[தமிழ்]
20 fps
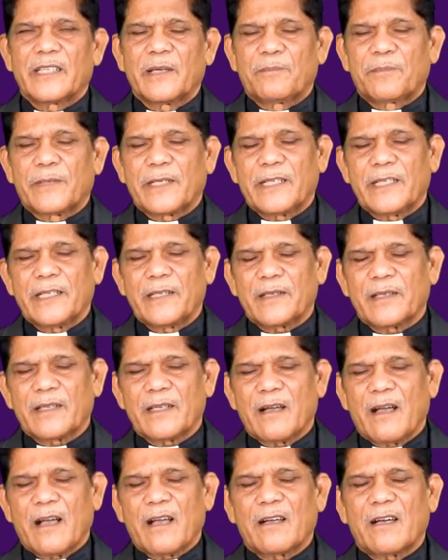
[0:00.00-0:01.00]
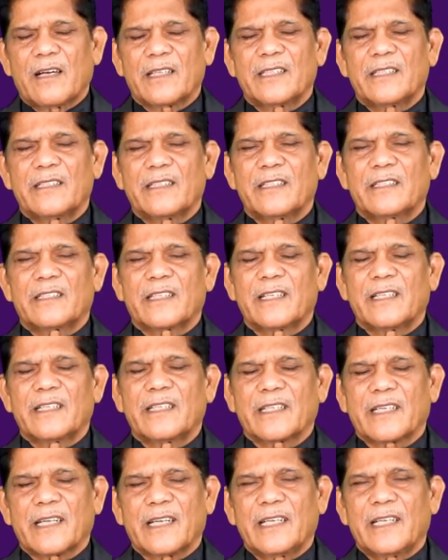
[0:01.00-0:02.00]
எப்படி ஆகாதென்று
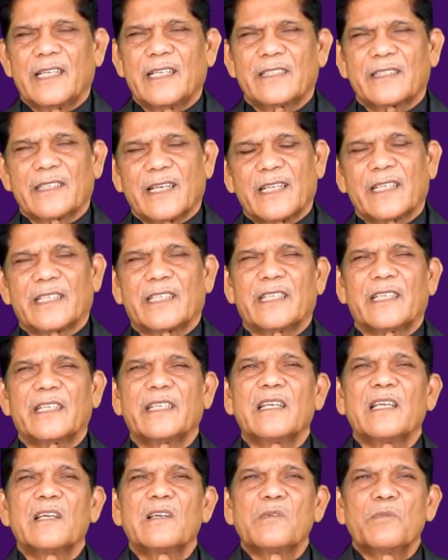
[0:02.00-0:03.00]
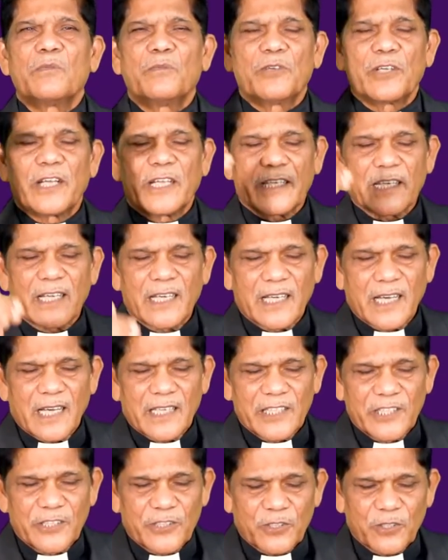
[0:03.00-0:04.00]
தள்ளின கல்லே தலைக்கு மூளைக்கெல்லாம்
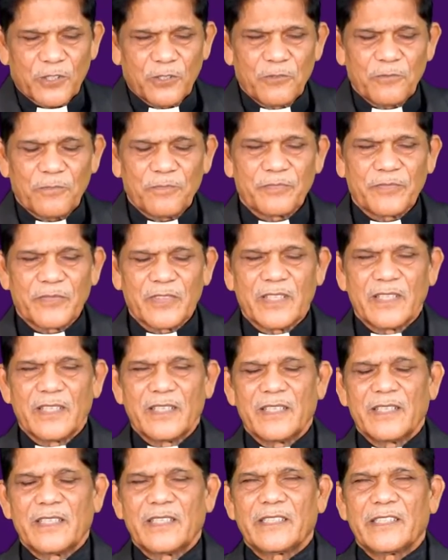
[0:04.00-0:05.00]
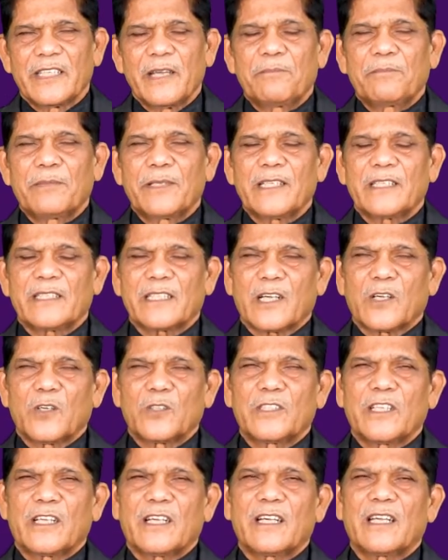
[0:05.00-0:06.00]
ஆயிற்றோ எப்படி
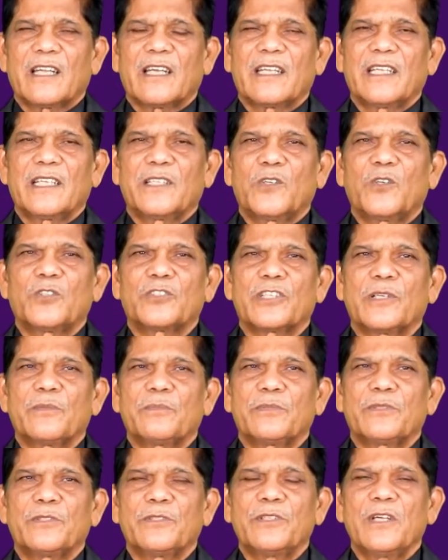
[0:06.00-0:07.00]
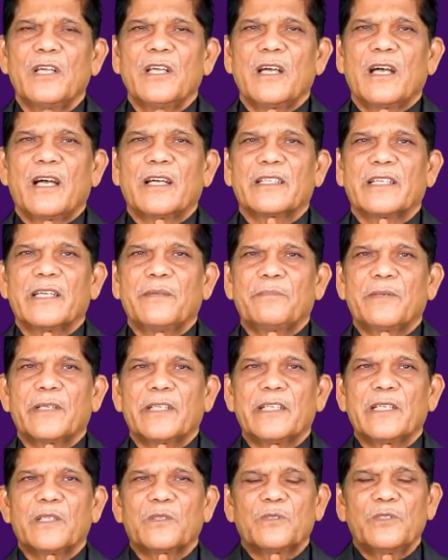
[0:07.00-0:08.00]
சகோதரர்களாலே யோசிப்பு அங்கே
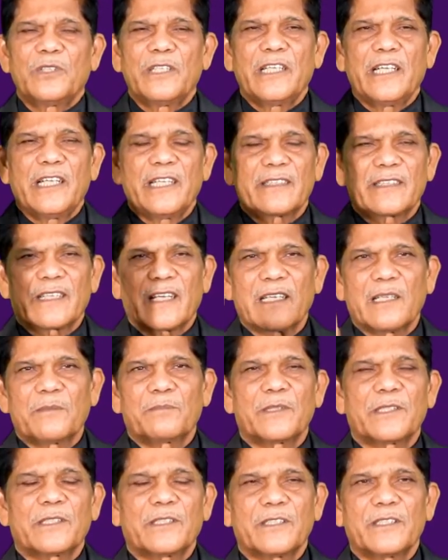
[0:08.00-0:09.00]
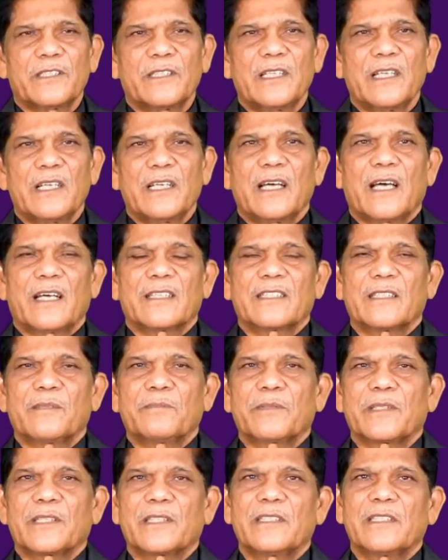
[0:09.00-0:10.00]
பெரிய குழியிலே தள்ளப்பட்டு அதன்
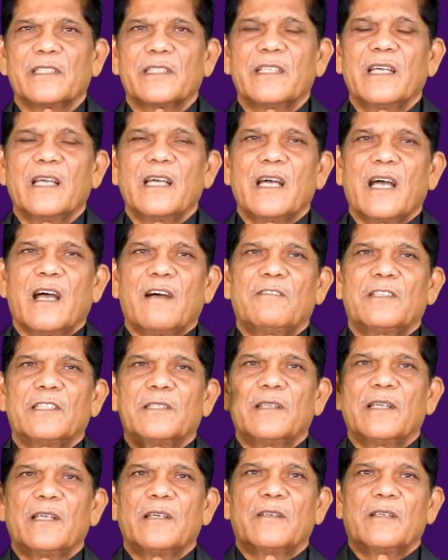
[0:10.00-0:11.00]
பிறகு அவன்